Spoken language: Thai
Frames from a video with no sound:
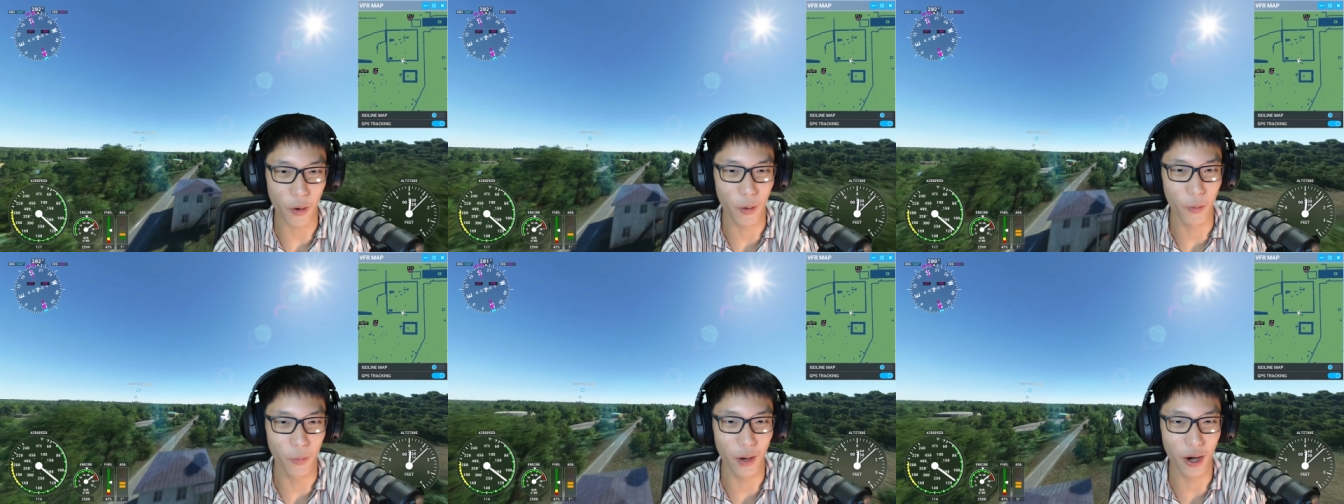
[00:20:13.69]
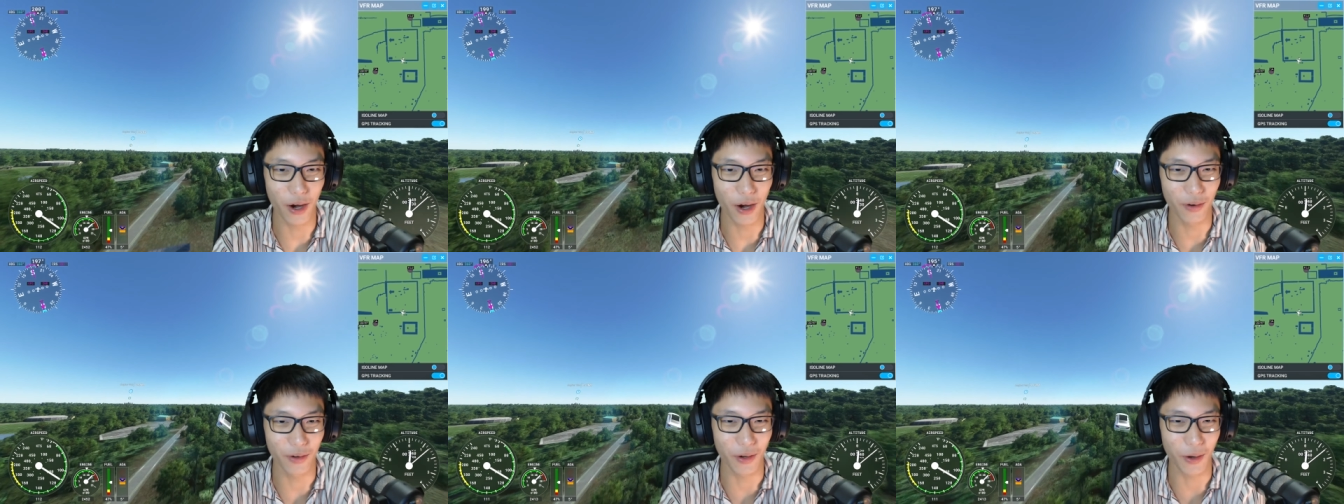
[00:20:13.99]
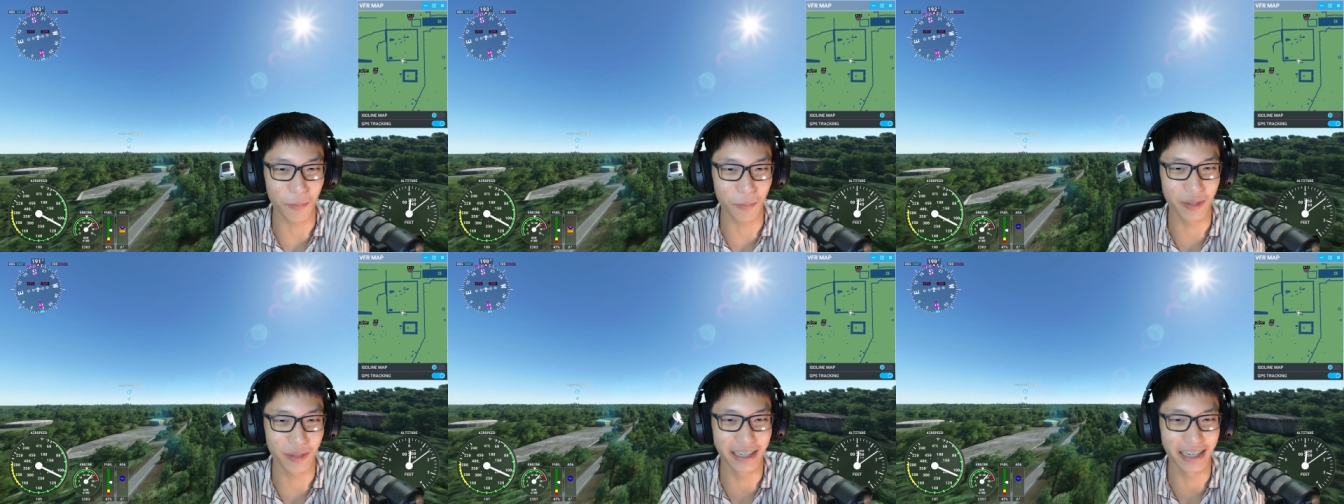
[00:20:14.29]
ว้าวรถ
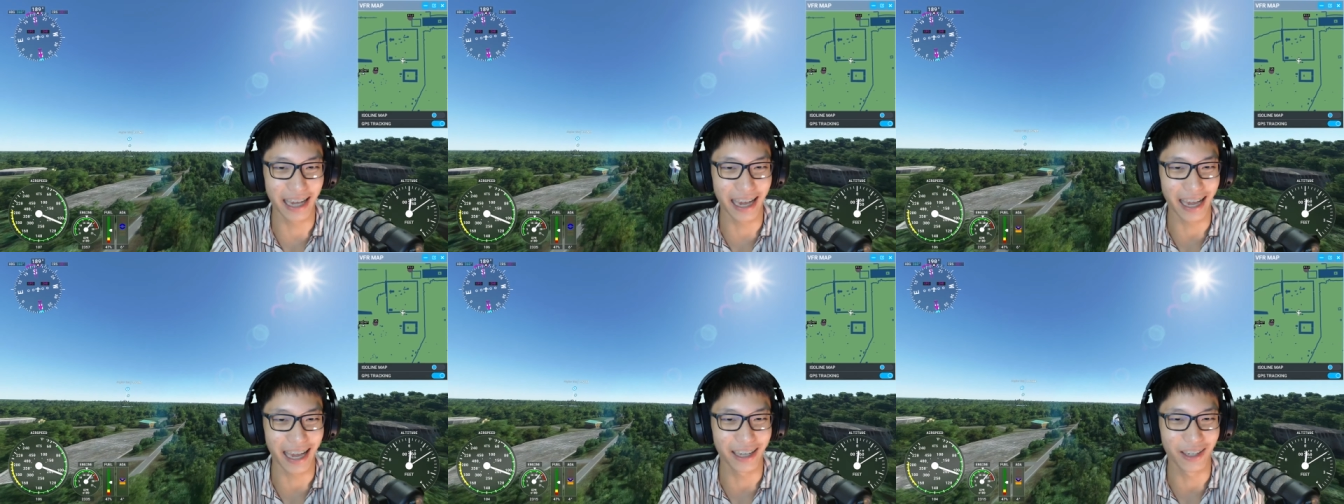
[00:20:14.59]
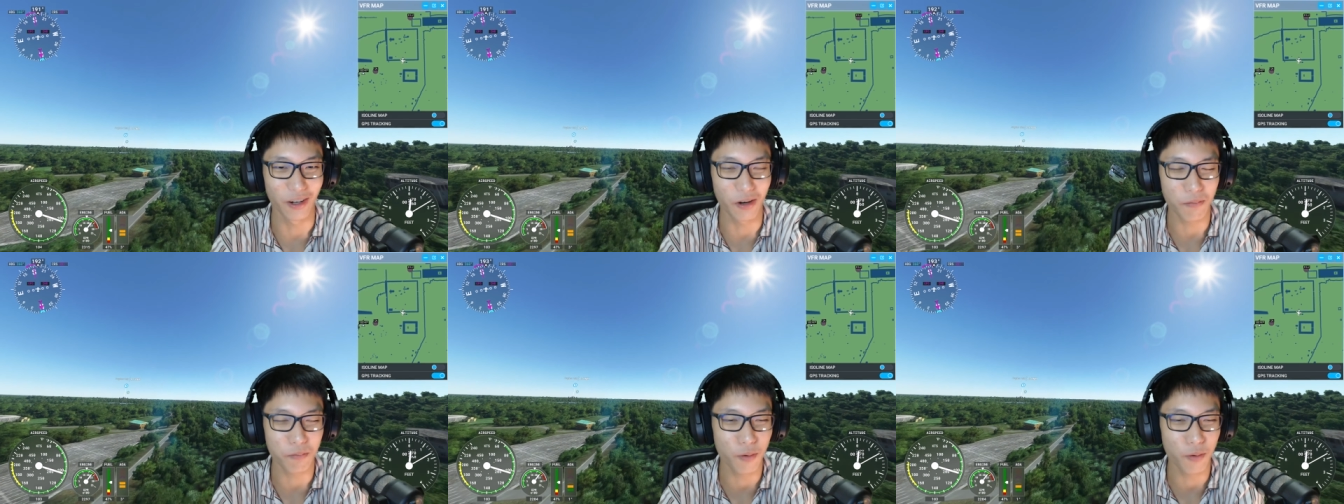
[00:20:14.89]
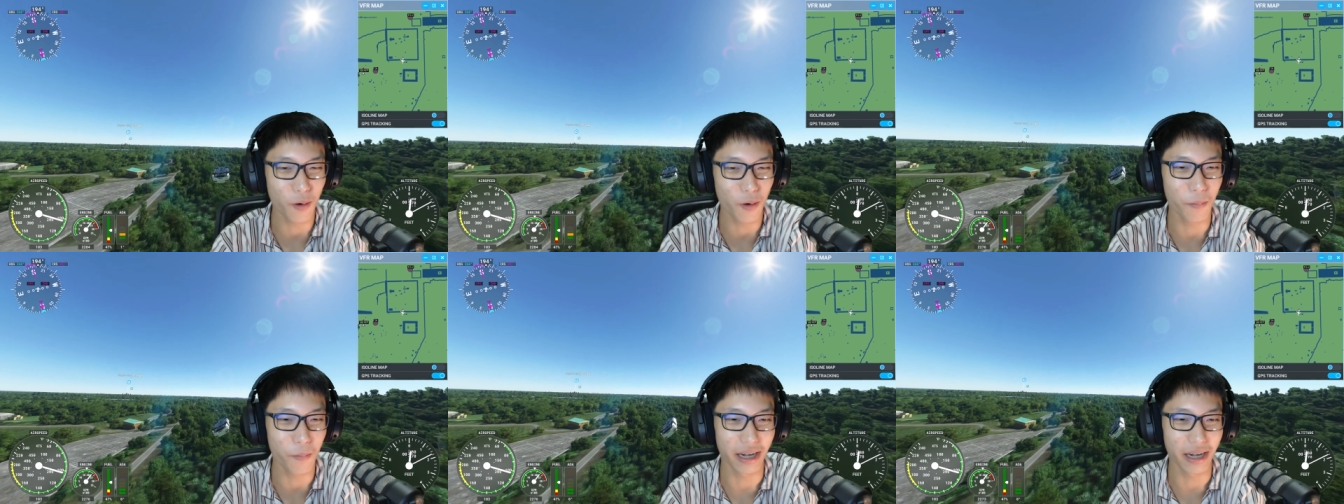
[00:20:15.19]
บินได้รถพุ่
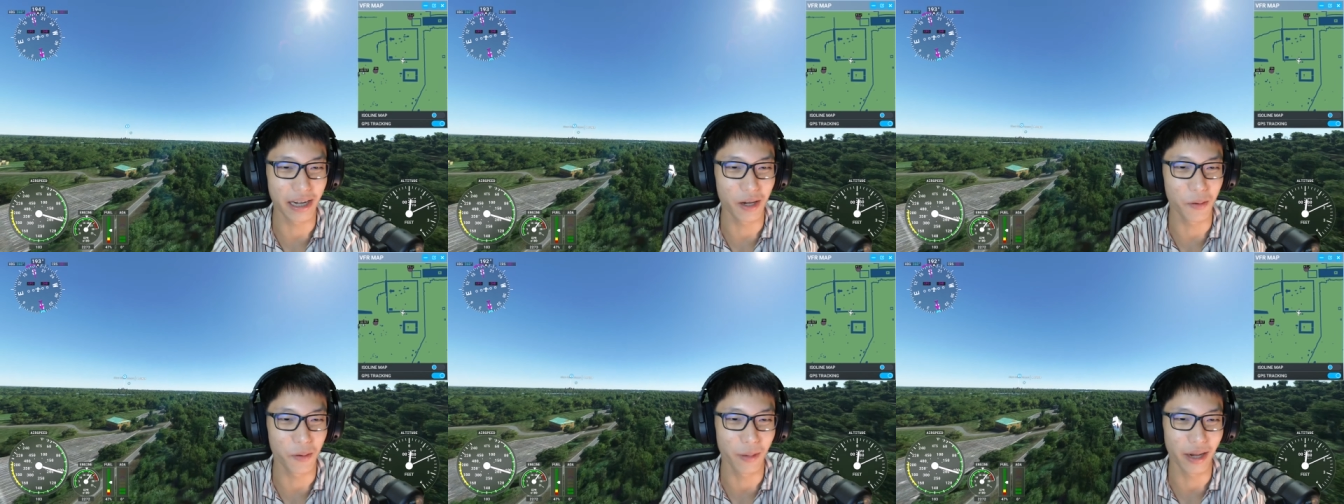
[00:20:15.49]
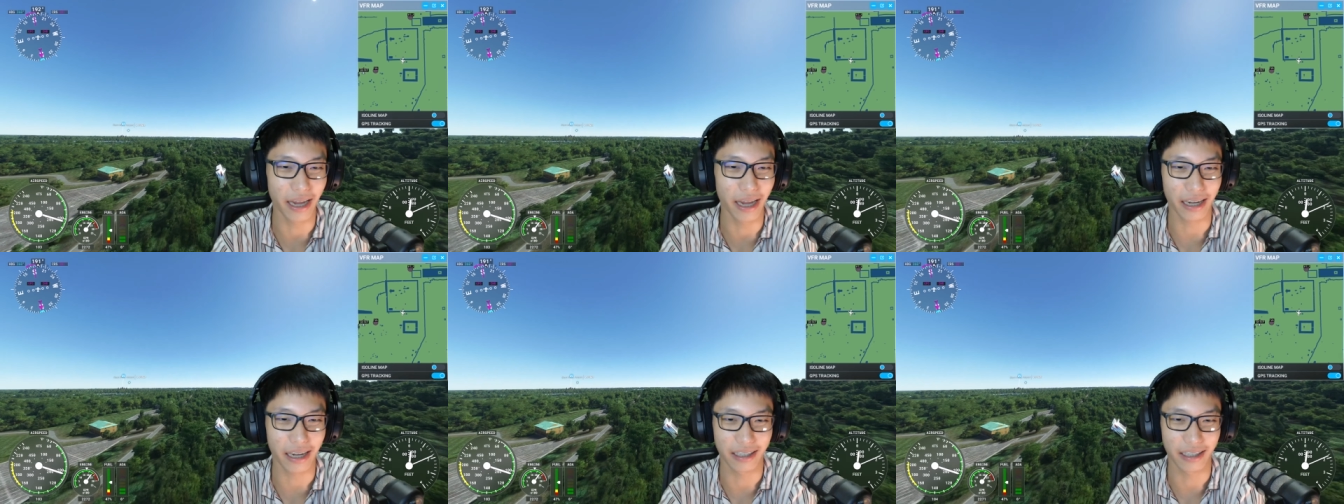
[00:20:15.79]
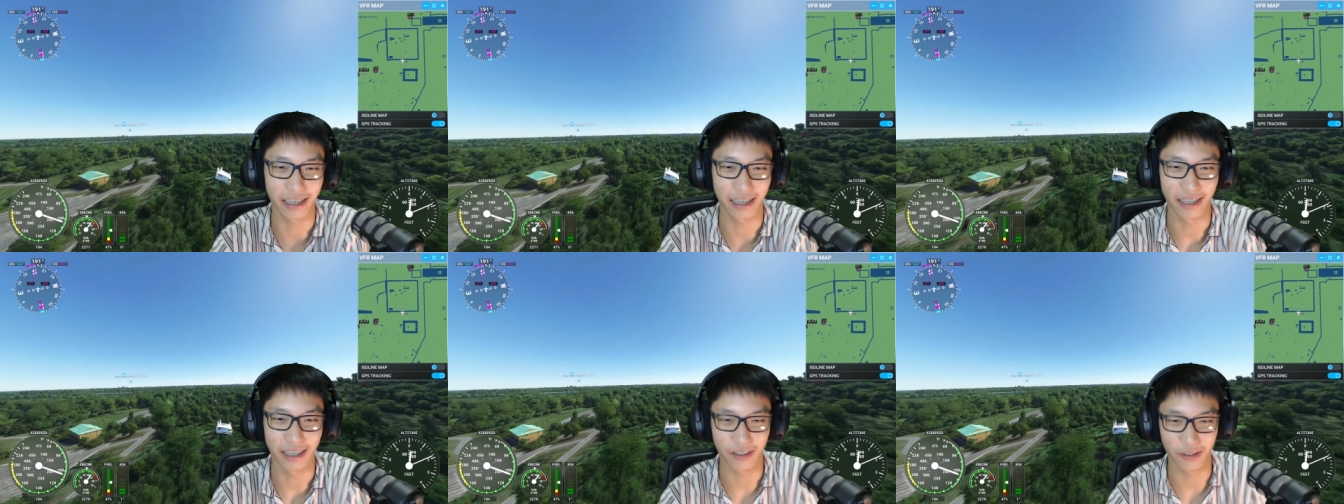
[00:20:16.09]
งไปเร็วมากเลย
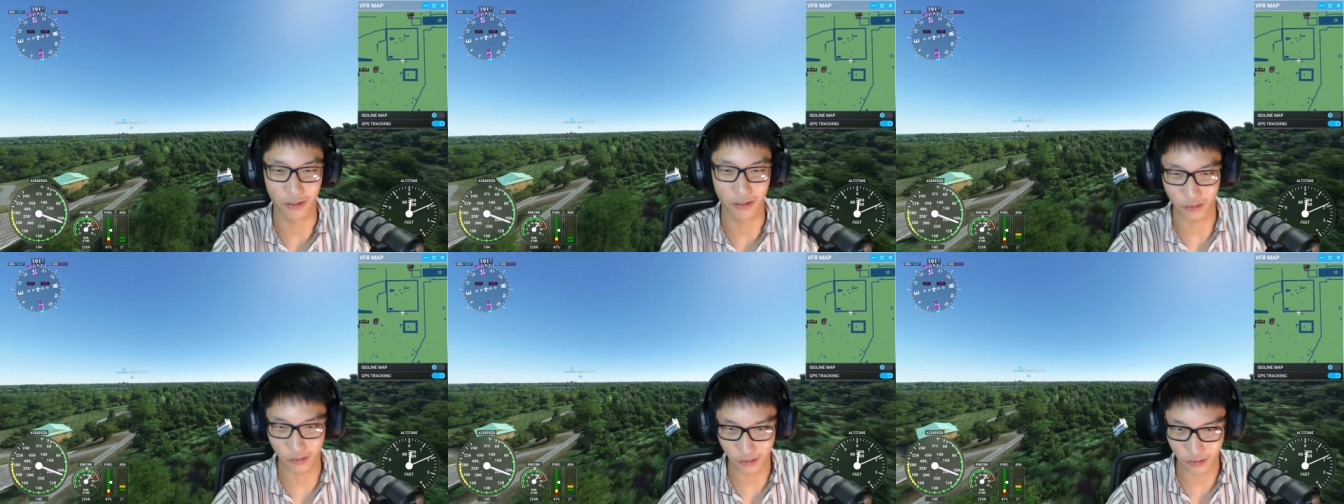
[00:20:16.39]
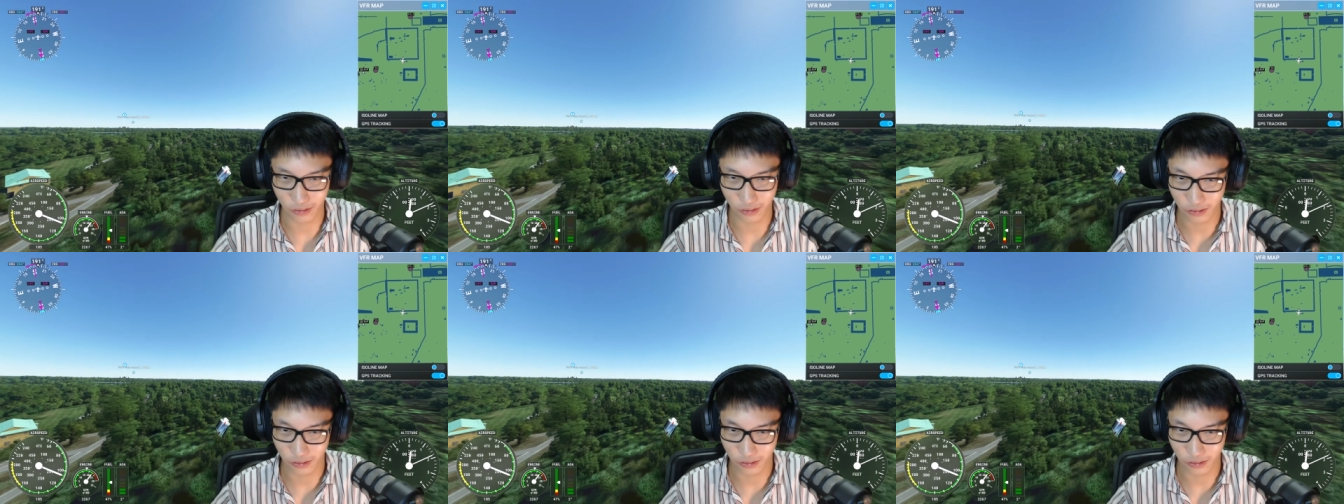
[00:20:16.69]
อะโอ้โห